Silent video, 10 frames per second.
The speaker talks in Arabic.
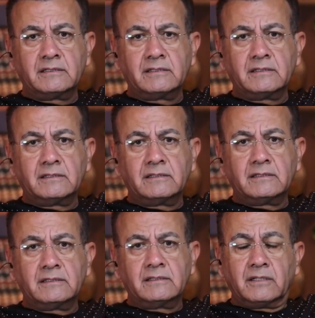
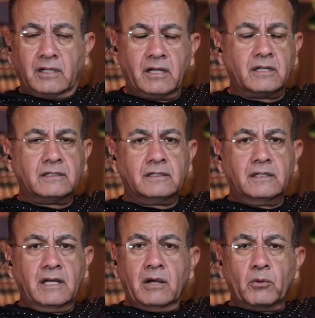للاسف اه اه
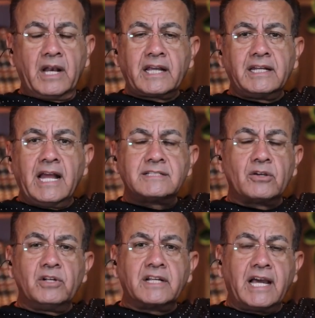ولكن عايز
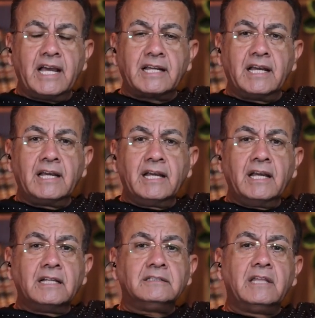اقول لك حاجه
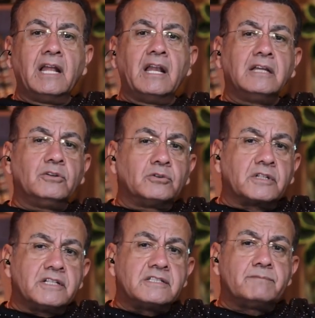ده لا
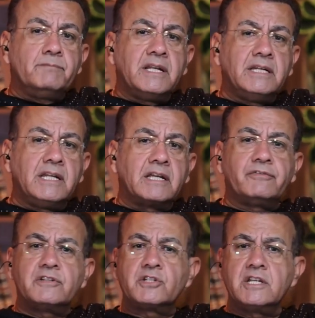ينقص منك
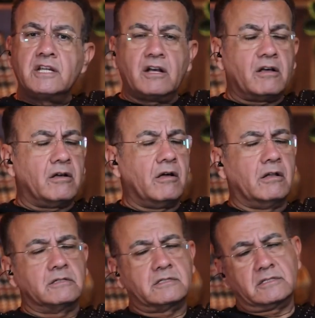في شيء
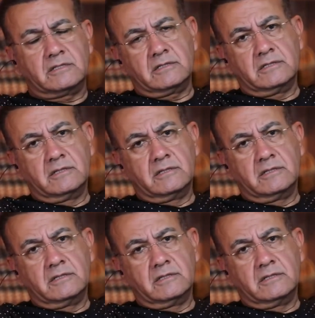خالص